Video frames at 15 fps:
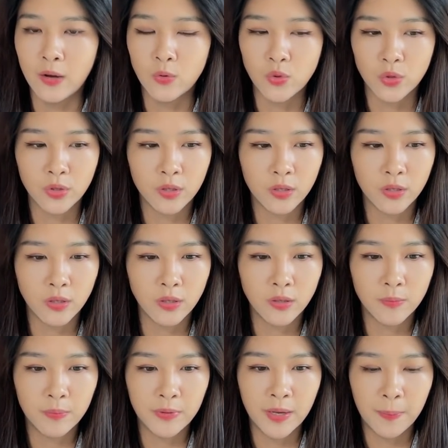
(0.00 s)
我觉得
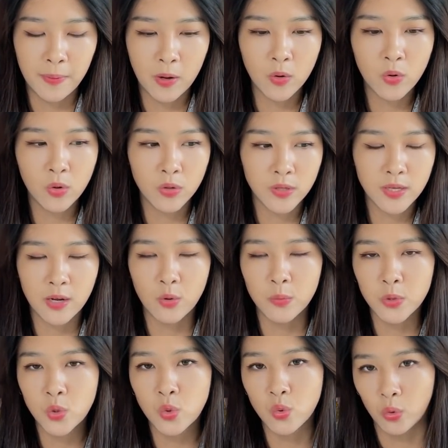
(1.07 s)
也包括在我们
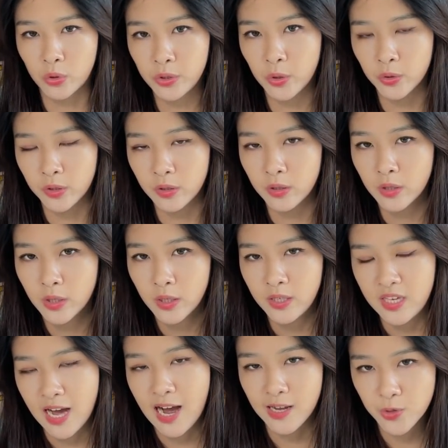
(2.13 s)
所有的
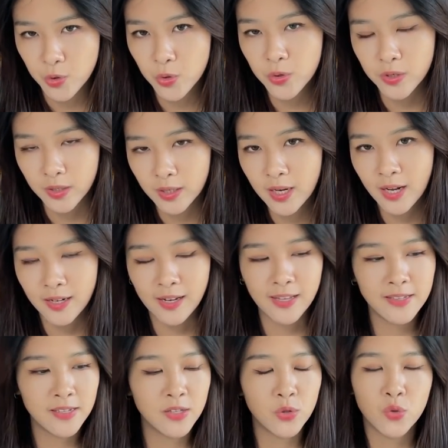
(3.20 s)
亚洲人看来，
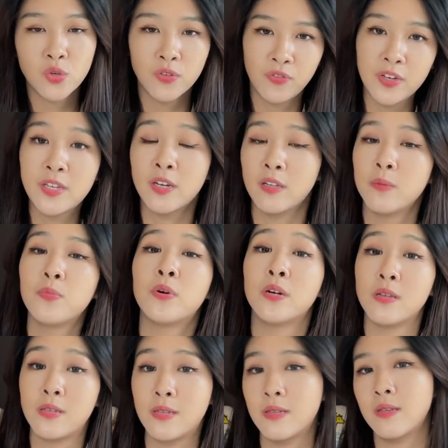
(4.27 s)
真的都是非常的不可
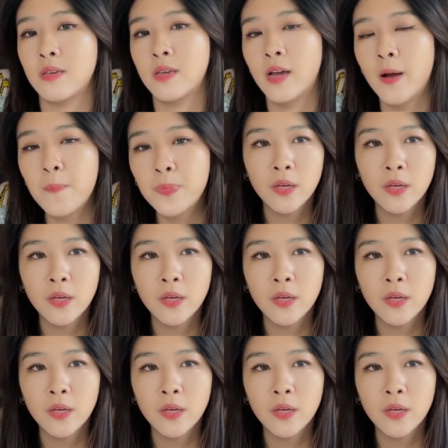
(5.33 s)
思议啊！